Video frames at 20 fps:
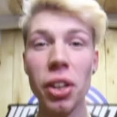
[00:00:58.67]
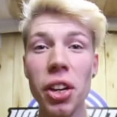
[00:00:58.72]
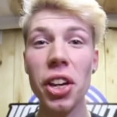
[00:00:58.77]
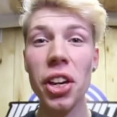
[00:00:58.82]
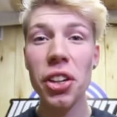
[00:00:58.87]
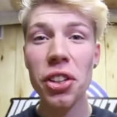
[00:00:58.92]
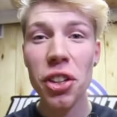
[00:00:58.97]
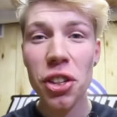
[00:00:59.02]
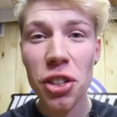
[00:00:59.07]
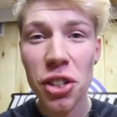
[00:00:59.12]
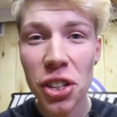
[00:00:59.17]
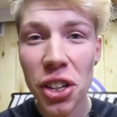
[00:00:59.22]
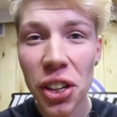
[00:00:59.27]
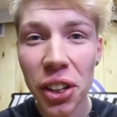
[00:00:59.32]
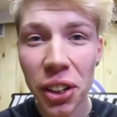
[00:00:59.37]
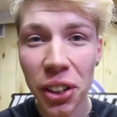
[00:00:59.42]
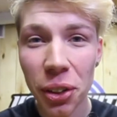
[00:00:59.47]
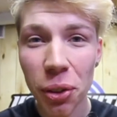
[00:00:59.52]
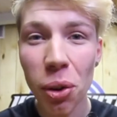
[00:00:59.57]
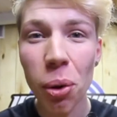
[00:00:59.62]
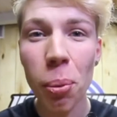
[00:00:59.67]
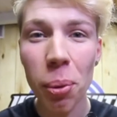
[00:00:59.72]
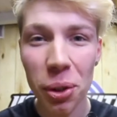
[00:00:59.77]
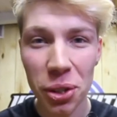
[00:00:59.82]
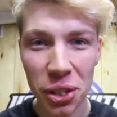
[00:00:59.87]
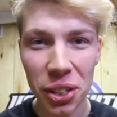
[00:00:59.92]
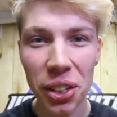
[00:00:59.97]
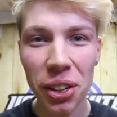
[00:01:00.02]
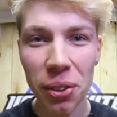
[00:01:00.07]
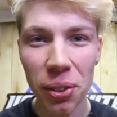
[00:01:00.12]
И не делай,
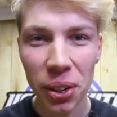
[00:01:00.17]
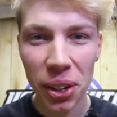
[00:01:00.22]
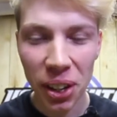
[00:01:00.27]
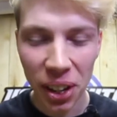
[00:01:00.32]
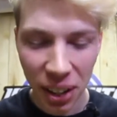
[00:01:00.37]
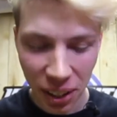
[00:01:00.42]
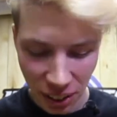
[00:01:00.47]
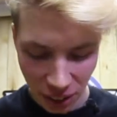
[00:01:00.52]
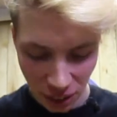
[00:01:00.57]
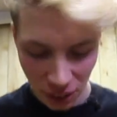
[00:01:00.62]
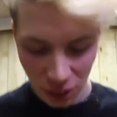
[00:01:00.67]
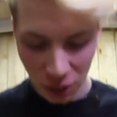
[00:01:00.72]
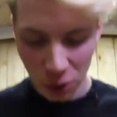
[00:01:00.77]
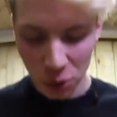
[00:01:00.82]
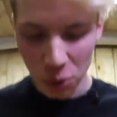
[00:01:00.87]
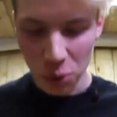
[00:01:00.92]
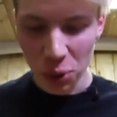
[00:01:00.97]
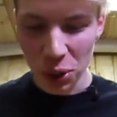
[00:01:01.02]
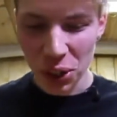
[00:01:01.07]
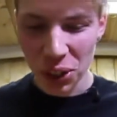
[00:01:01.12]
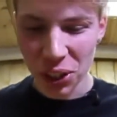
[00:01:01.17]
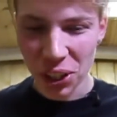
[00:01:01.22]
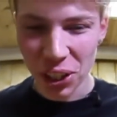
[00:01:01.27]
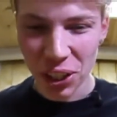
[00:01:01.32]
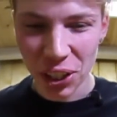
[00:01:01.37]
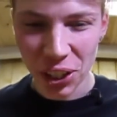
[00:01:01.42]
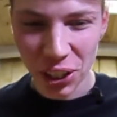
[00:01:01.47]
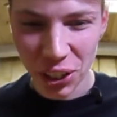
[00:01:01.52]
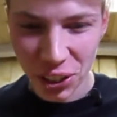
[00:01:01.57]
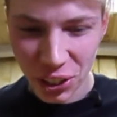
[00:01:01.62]
образно говоря, куриное
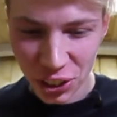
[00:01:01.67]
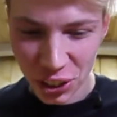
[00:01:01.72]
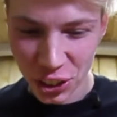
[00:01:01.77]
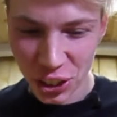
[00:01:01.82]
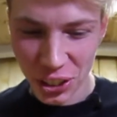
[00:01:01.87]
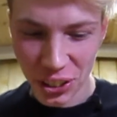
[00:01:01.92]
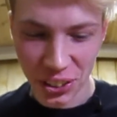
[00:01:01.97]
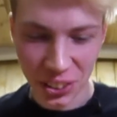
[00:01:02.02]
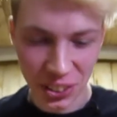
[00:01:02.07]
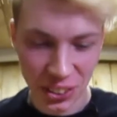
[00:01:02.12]
крылышко.